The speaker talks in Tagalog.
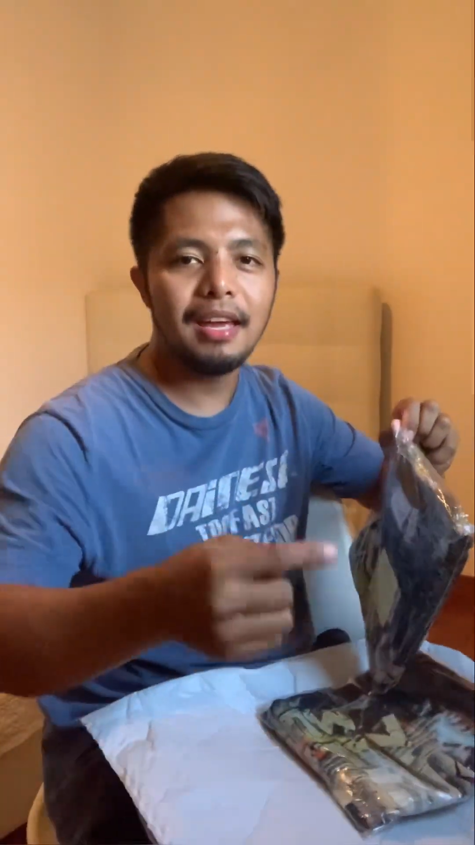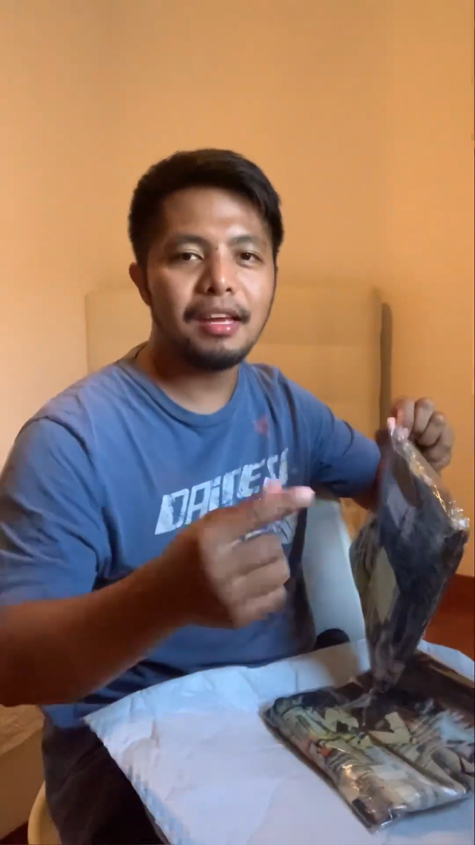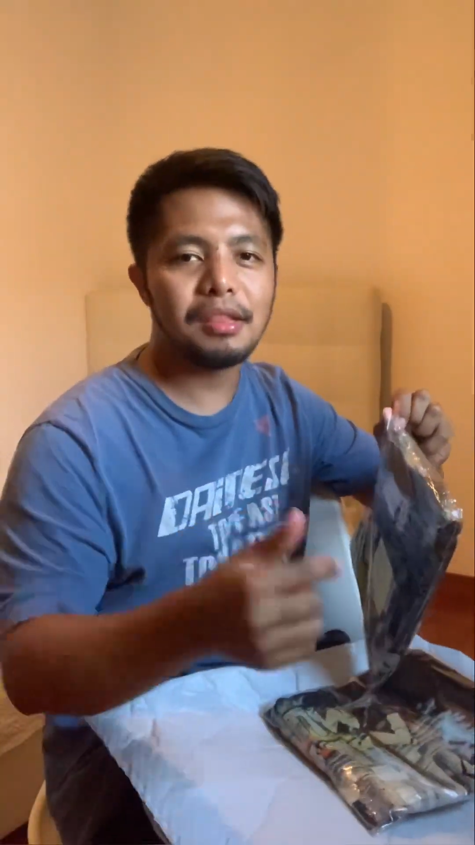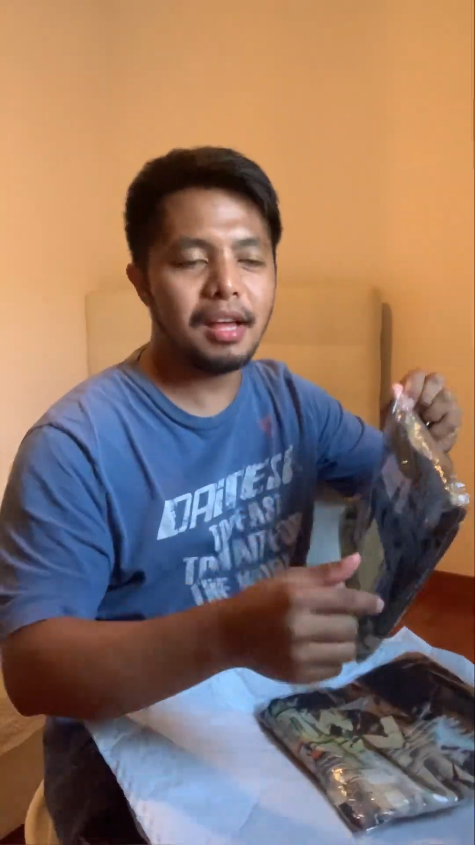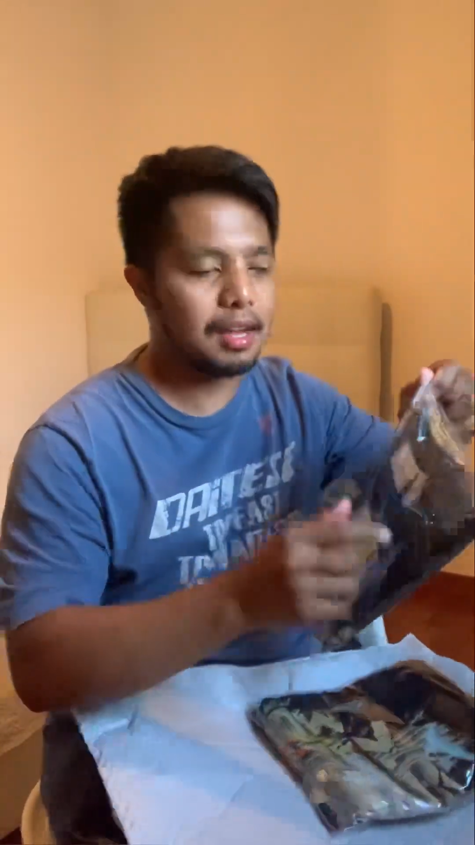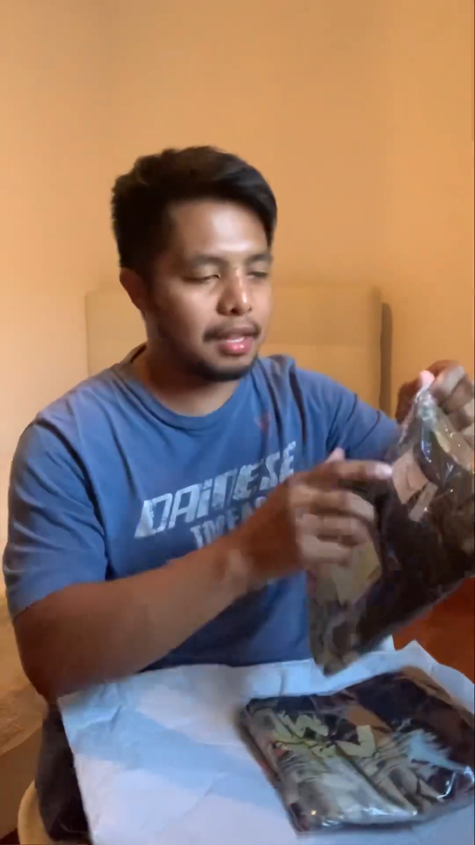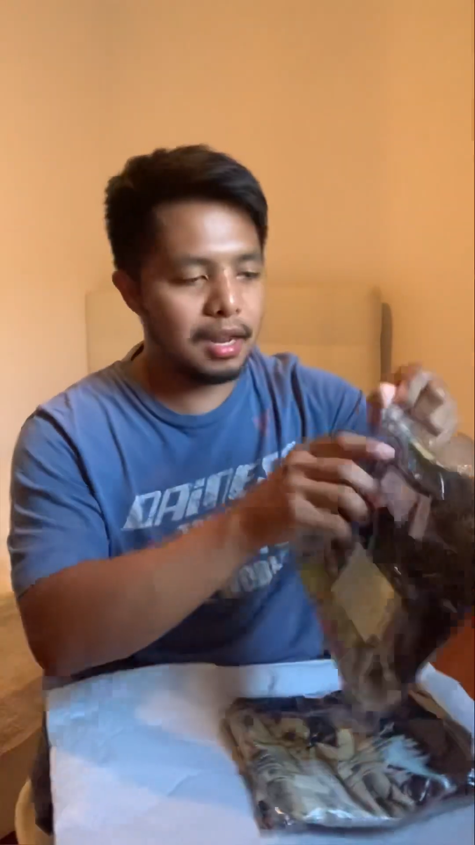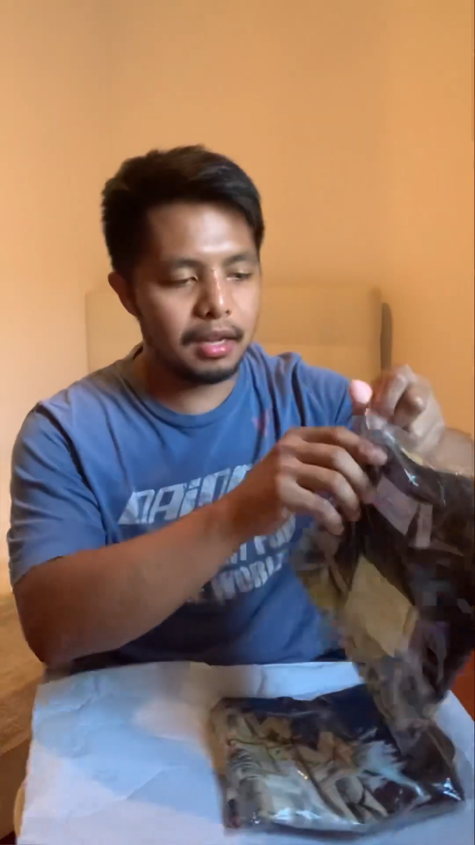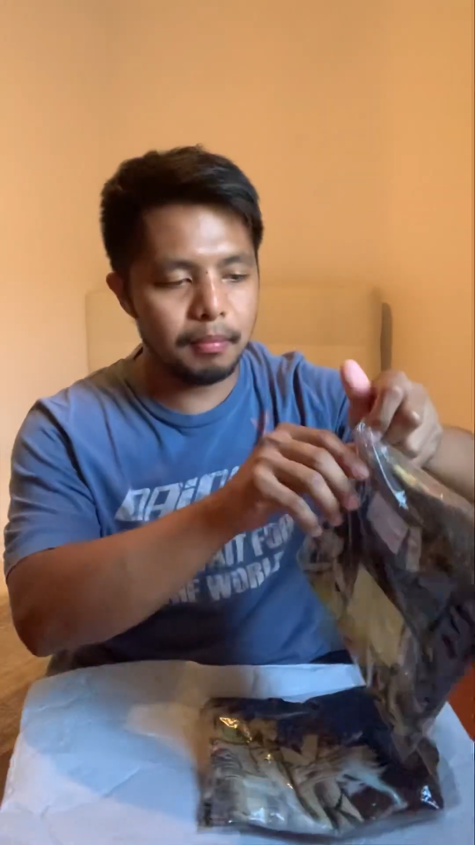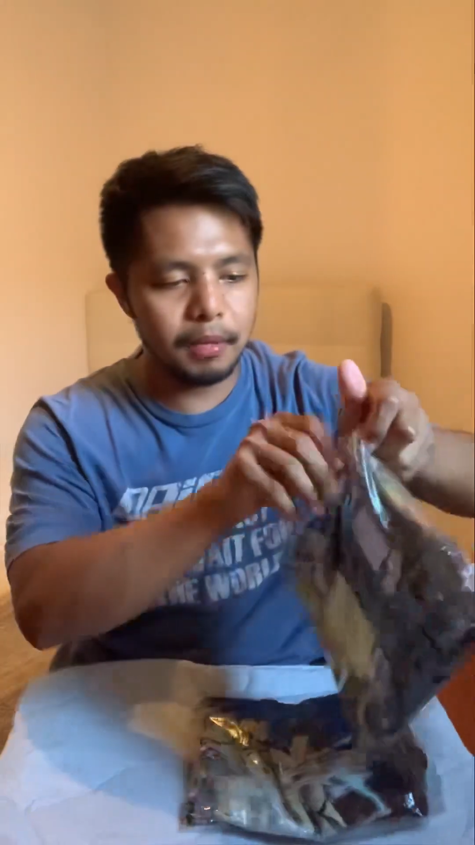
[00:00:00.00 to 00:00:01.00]
Isang
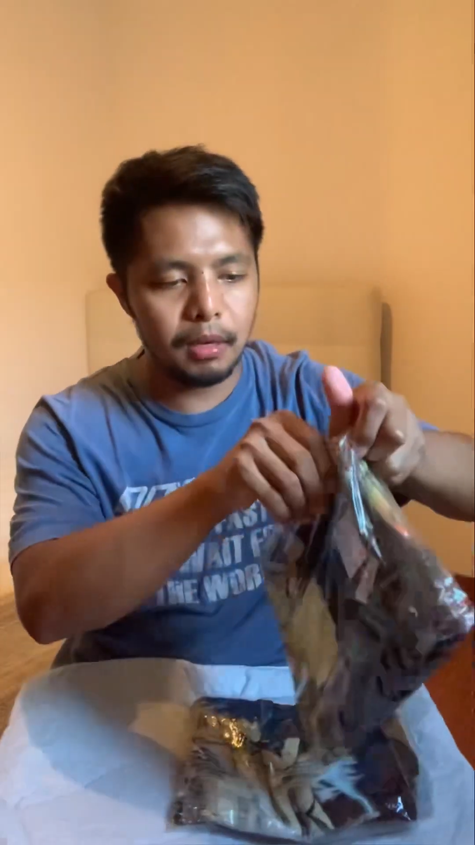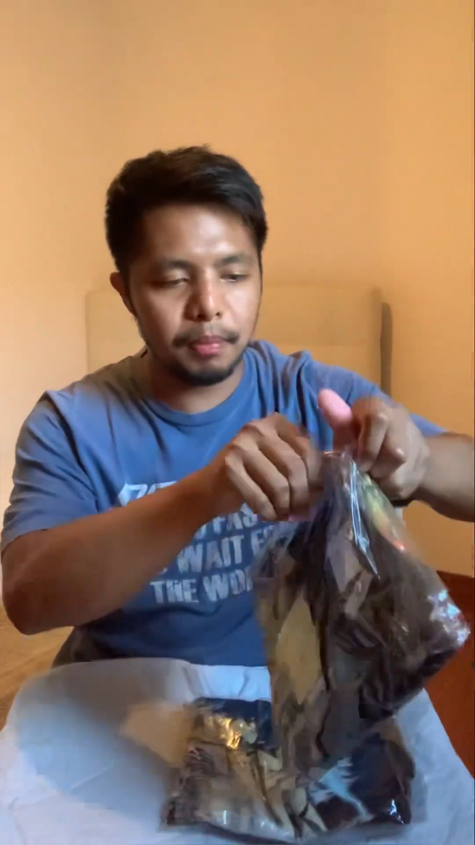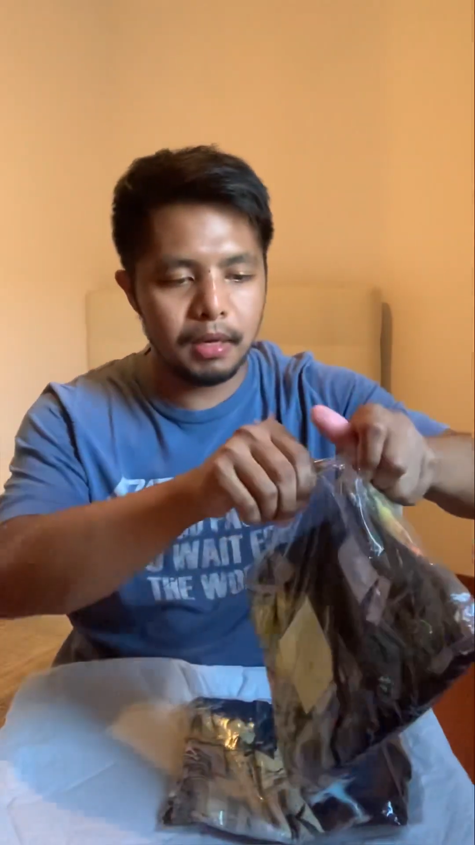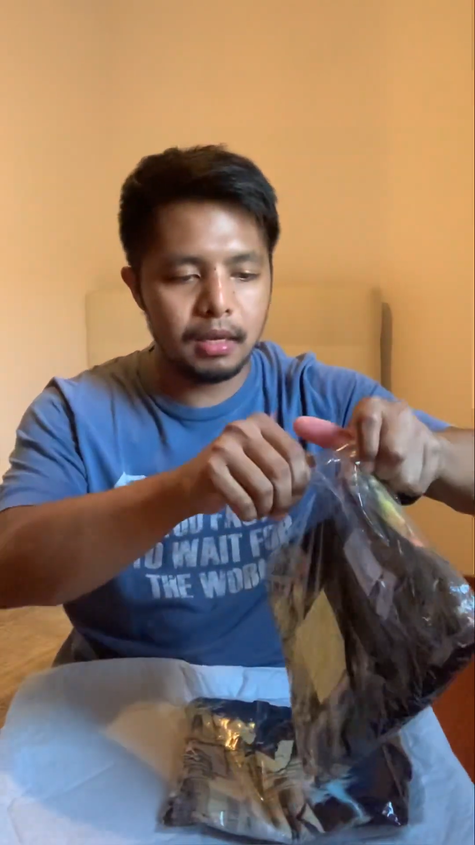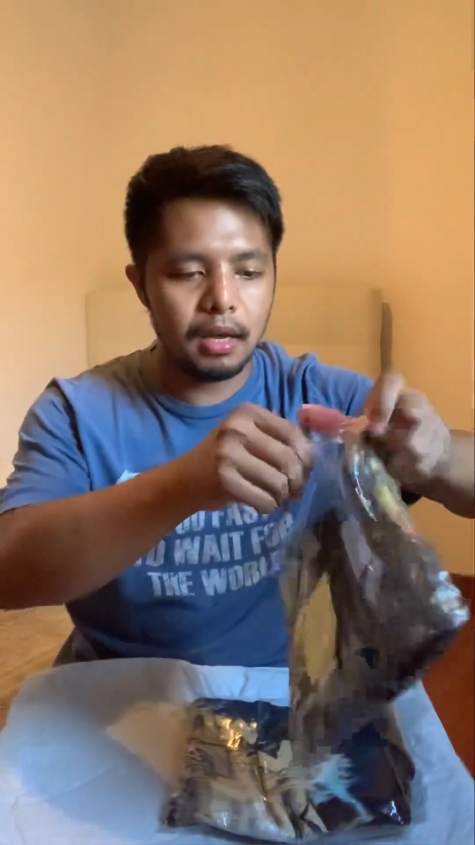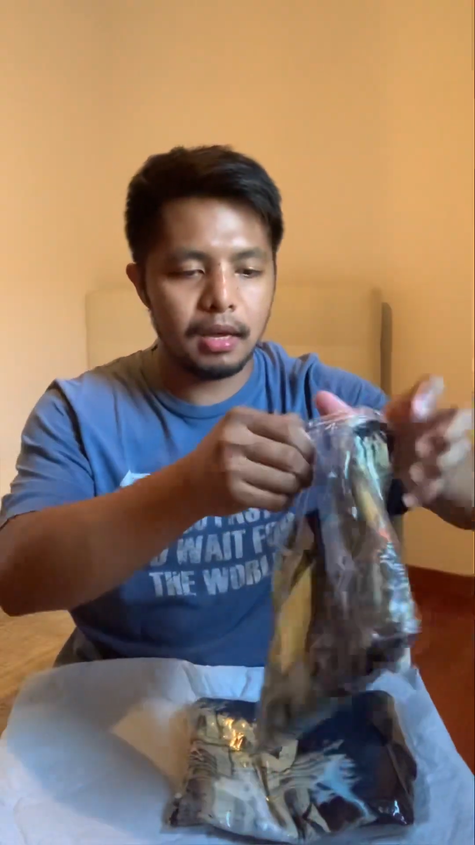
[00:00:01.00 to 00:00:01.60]
dalagang Pilipina.